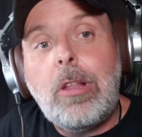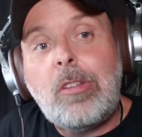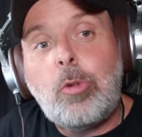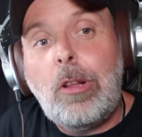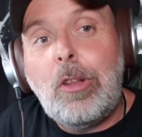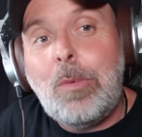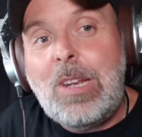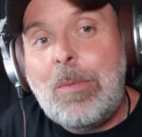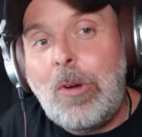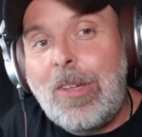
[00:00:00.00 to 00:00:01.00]
del sueldo
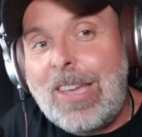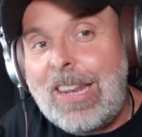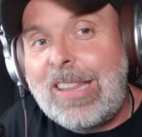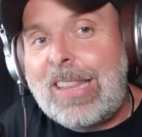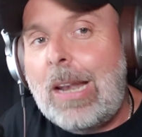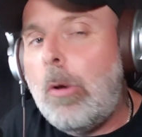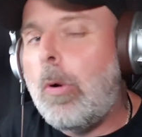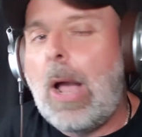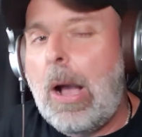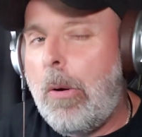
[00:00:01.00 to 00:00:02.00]
mínimo de 500 lucas.